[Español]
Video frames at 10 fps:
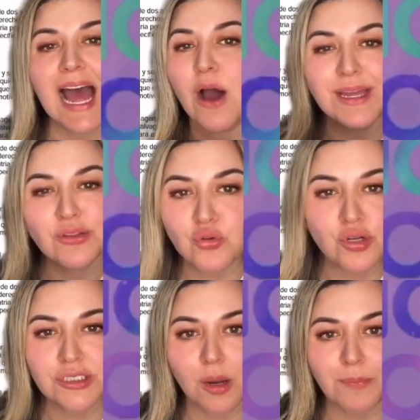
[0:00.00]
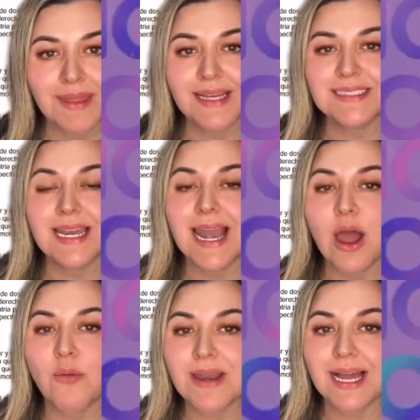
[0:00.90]
aunque tú no se lo pidas, tienen
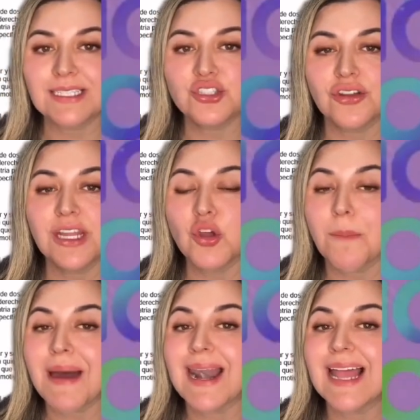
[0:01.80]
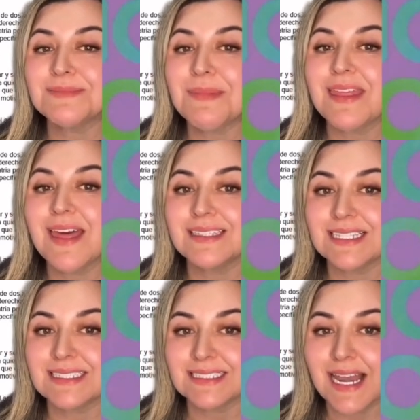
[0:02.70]
la obligación de tomar las medidas
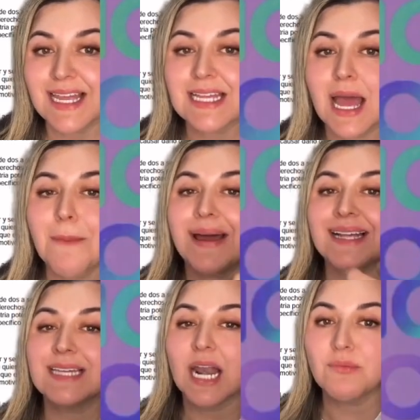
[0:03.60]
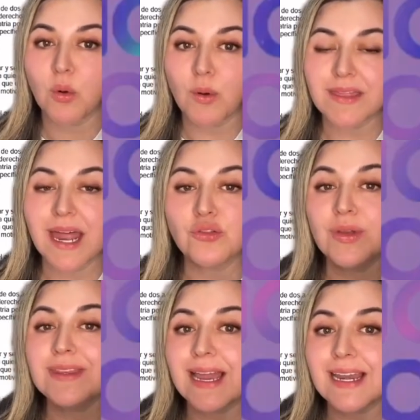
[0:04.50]
necesarias para salvaguardar
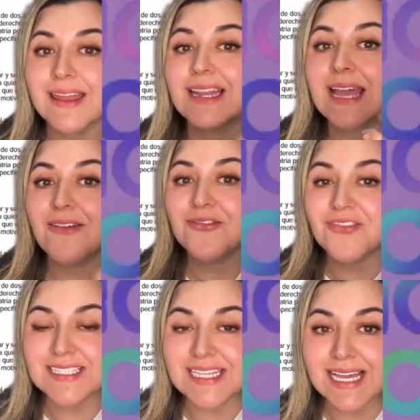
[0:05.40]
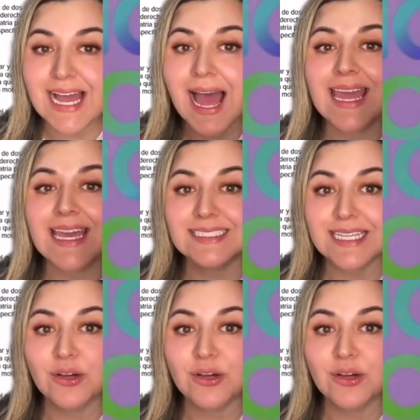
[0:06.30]
tu integridad física y